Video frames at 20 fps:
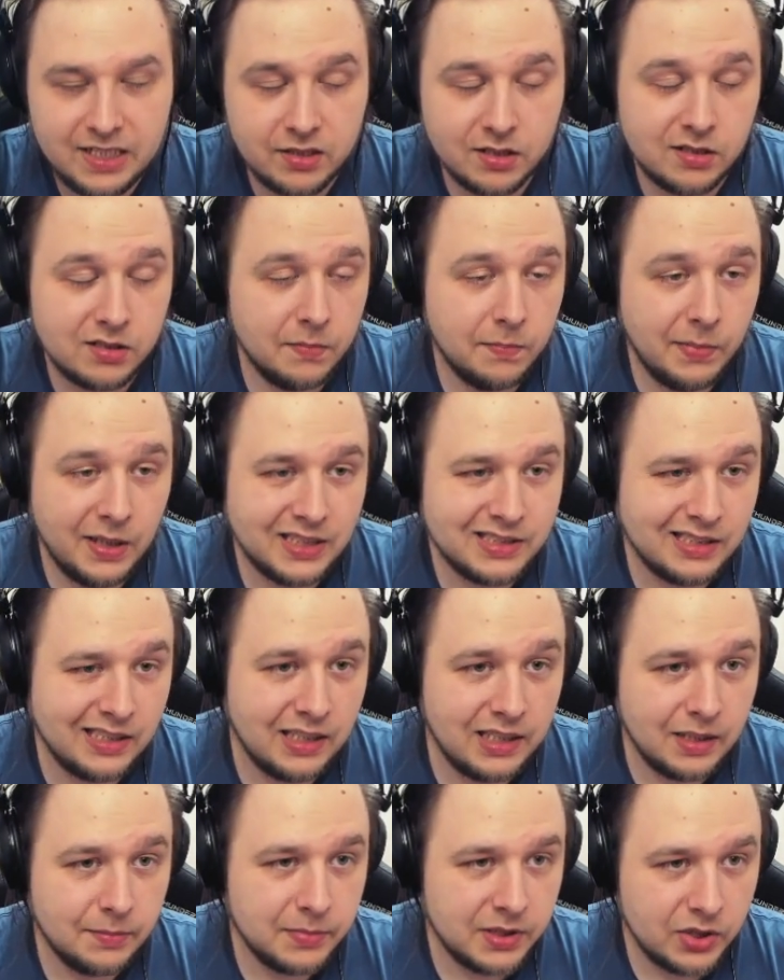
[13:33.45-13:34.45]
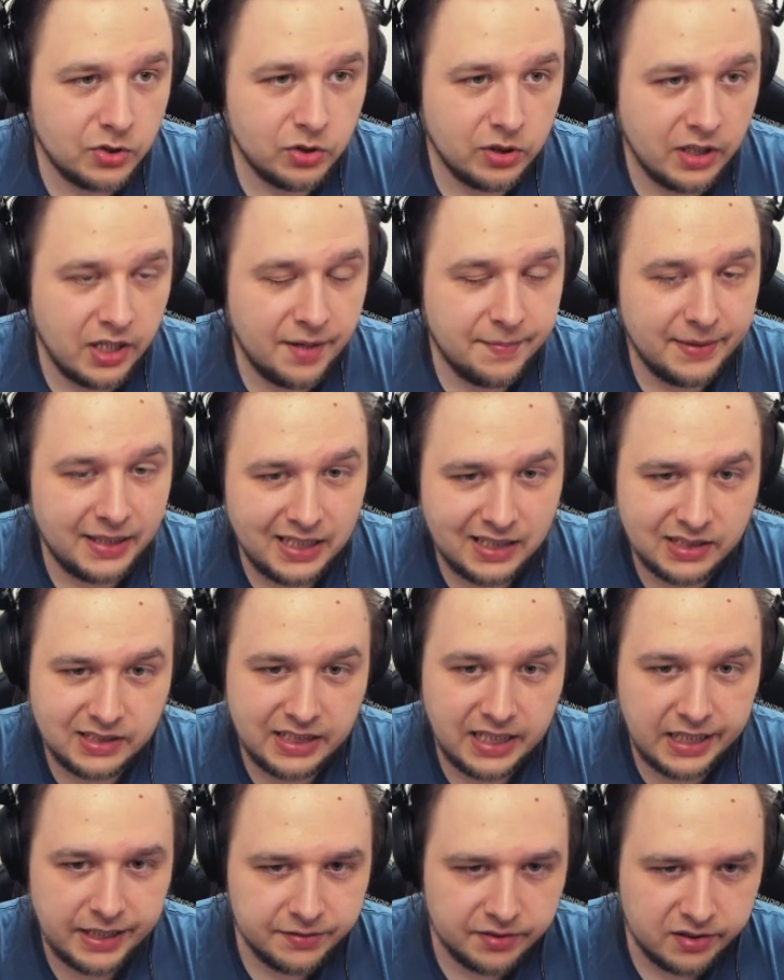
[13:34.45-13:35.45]
Наша же база, когда мы начинаем играть,
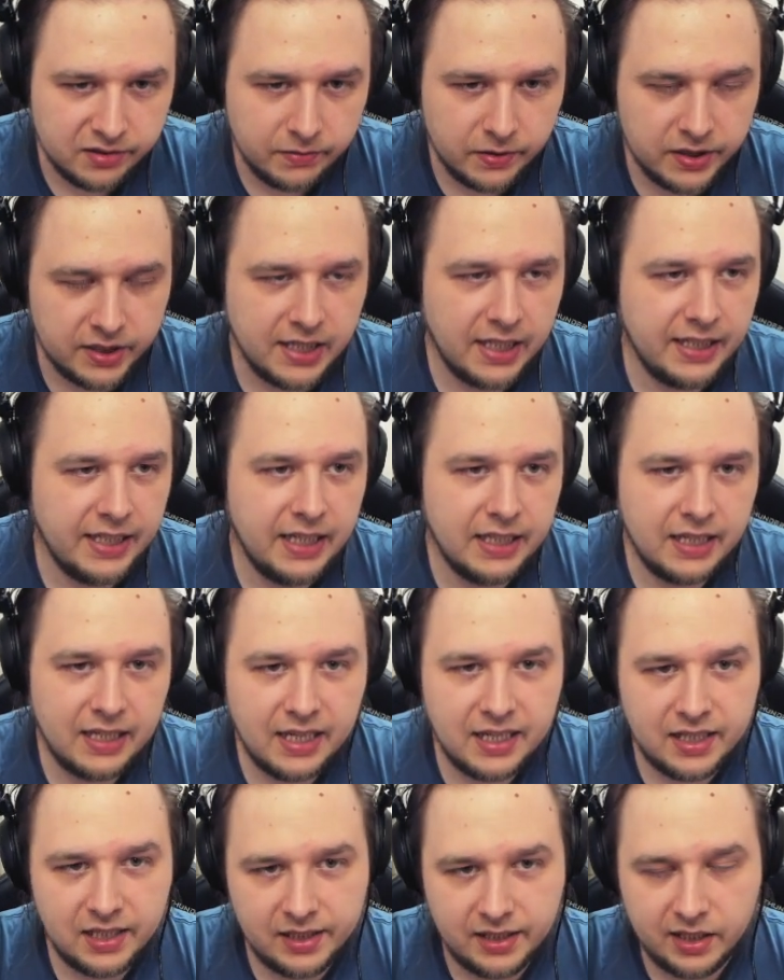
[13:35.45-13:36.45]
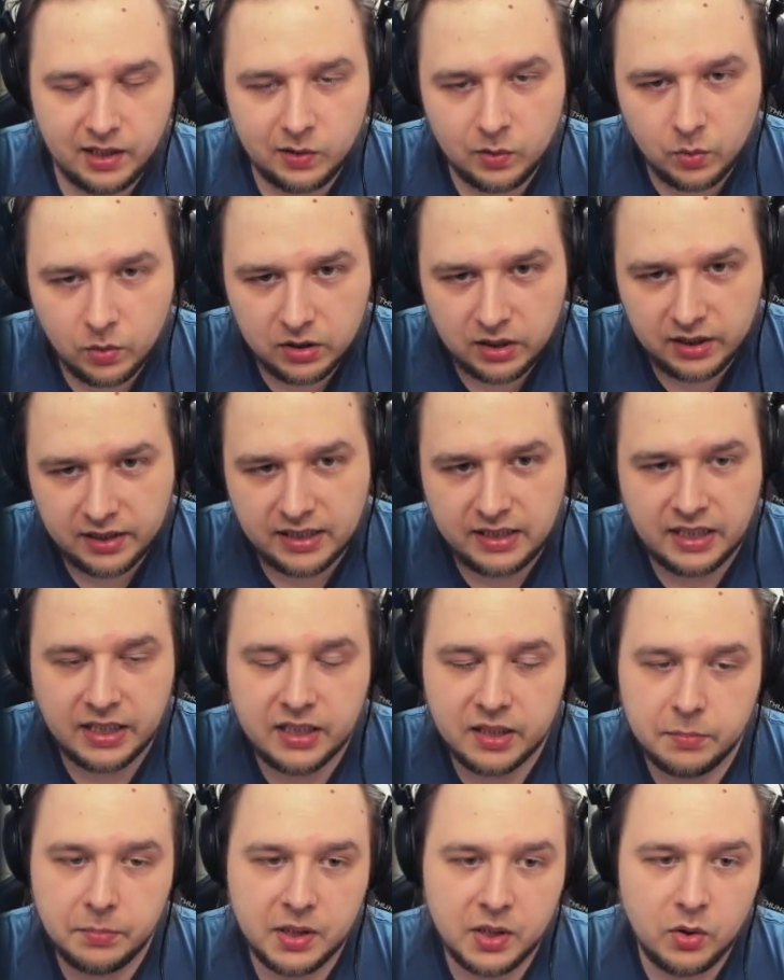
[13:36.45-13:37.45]
скорее всего, это какие-то агроколоды,
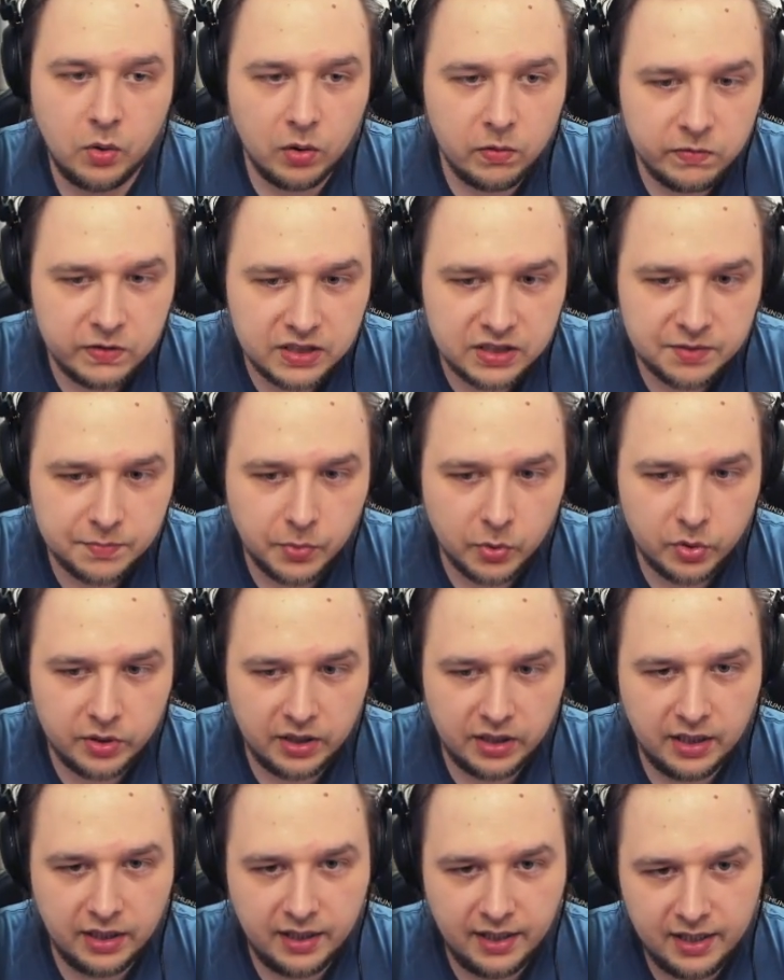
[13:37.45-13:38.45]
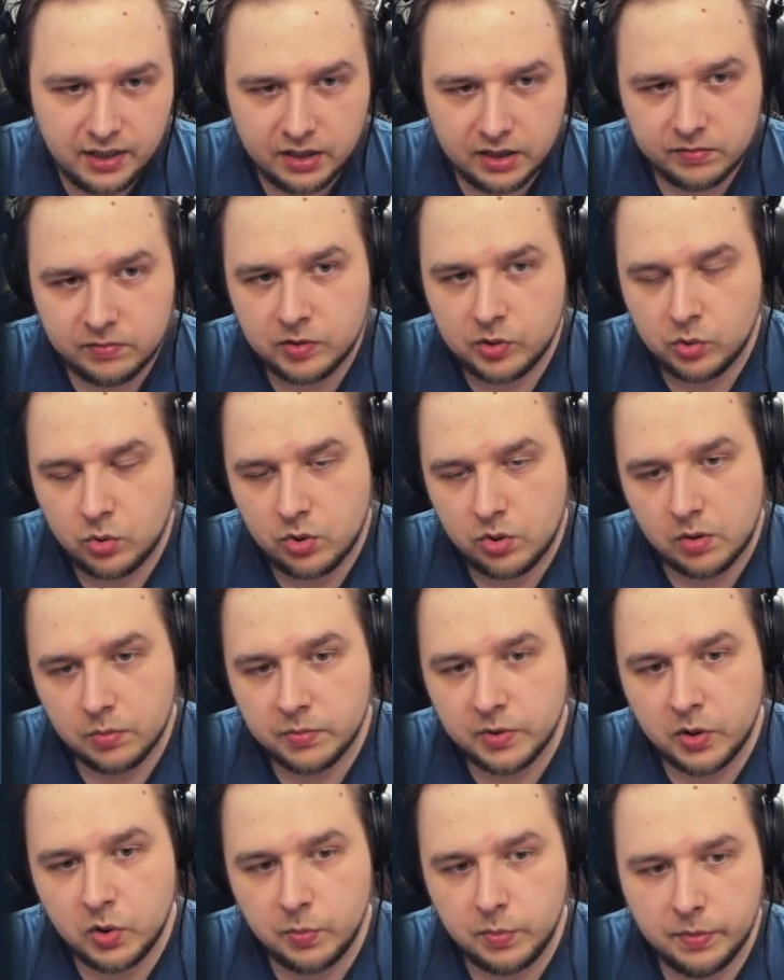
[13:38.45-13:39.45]
какие-то медовые сборки. Это вот то, что
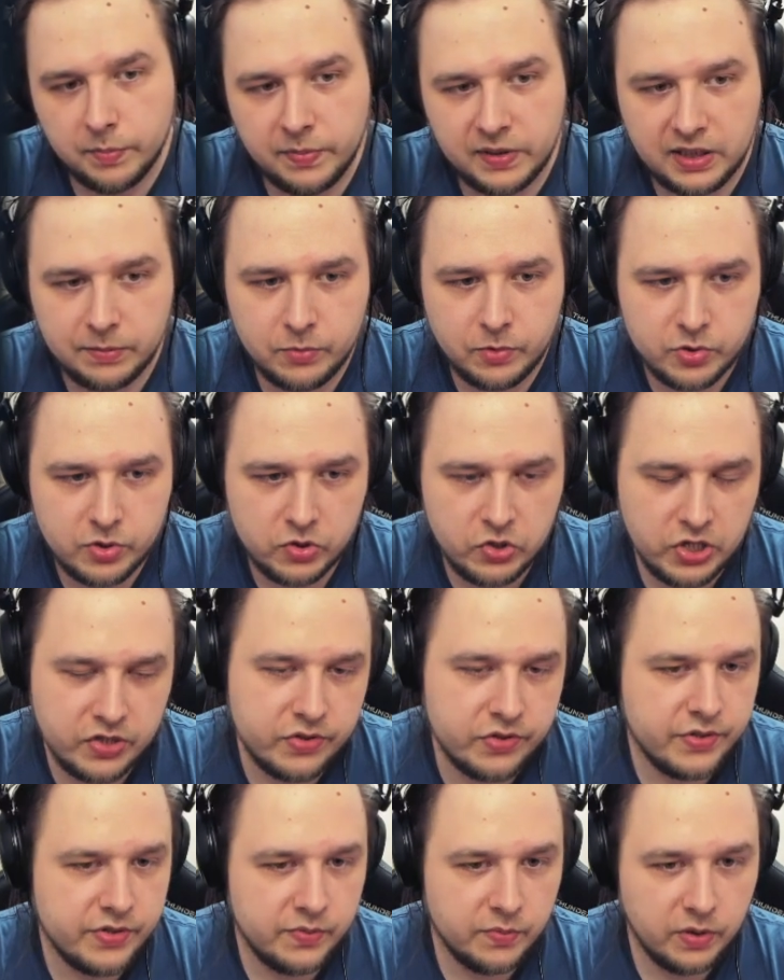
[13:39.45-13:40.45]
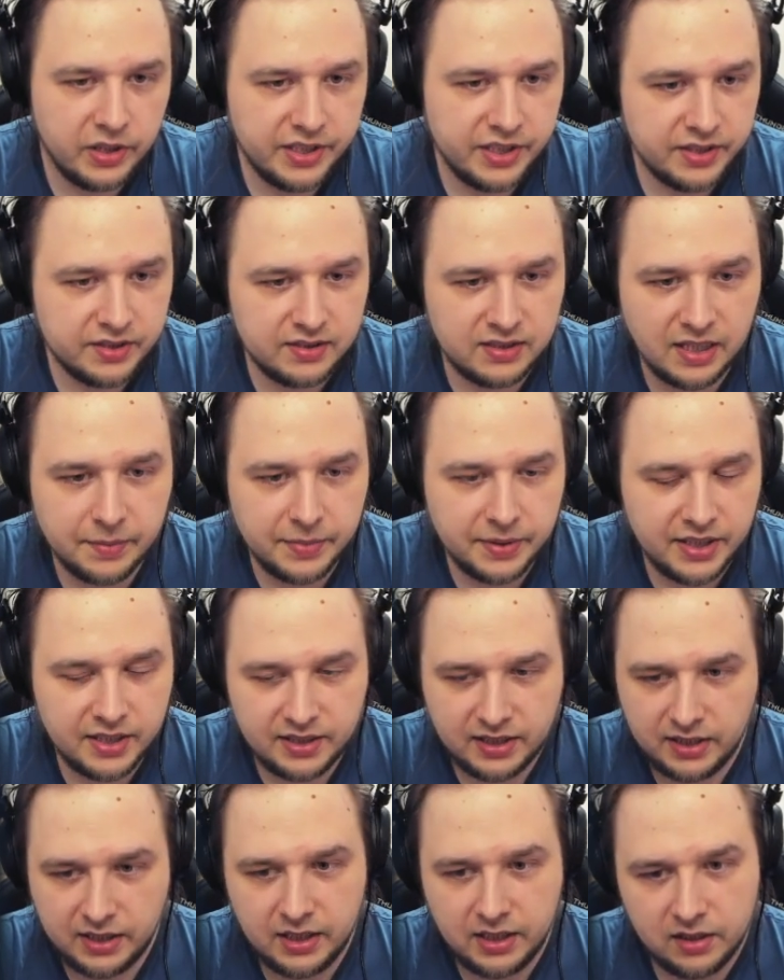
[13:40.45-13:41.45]
мы любим, потому что чаще всего они
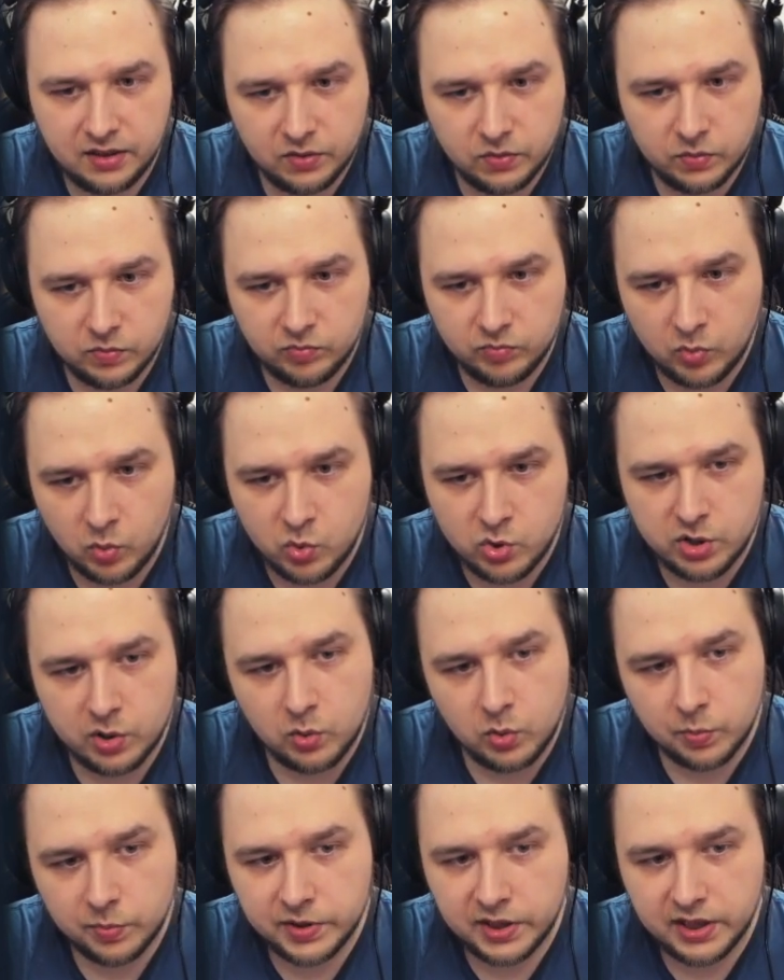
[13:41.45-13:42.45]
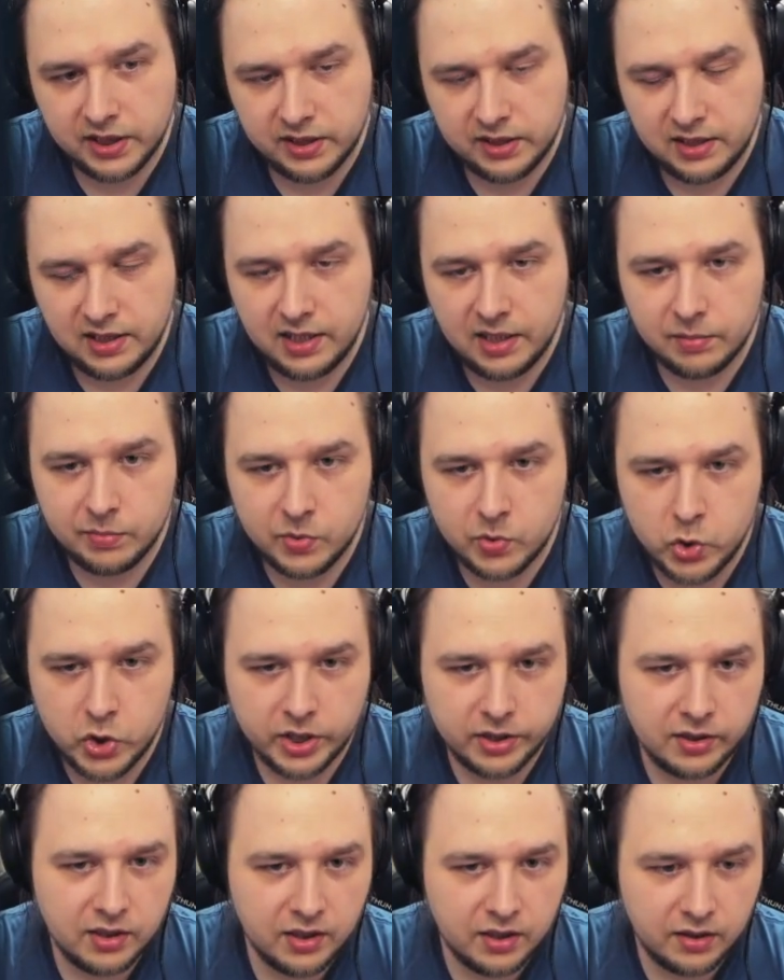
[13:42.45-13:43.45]
самые такие, ну, дружелюбные для
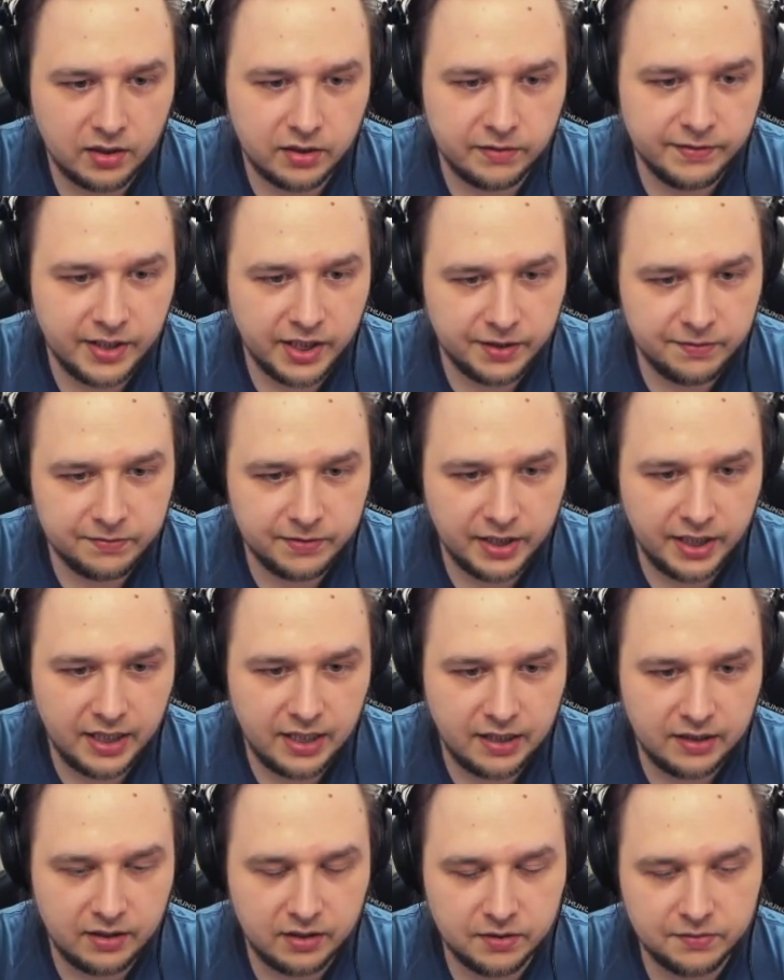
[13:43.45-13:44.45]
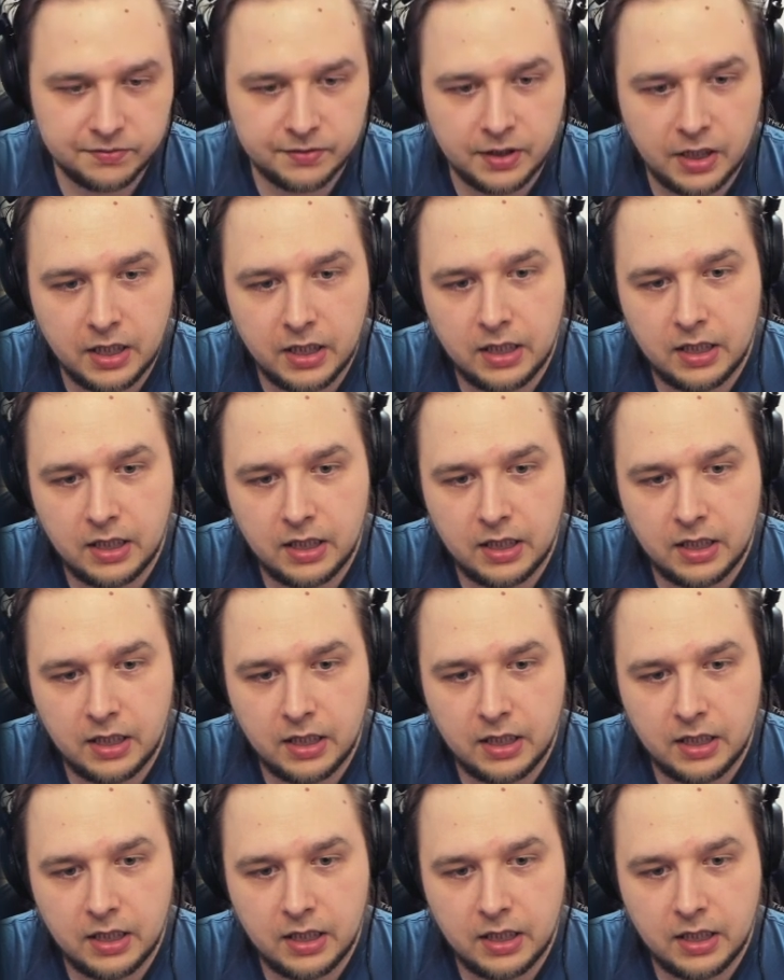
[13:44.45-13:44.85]
бюджетных вариантов.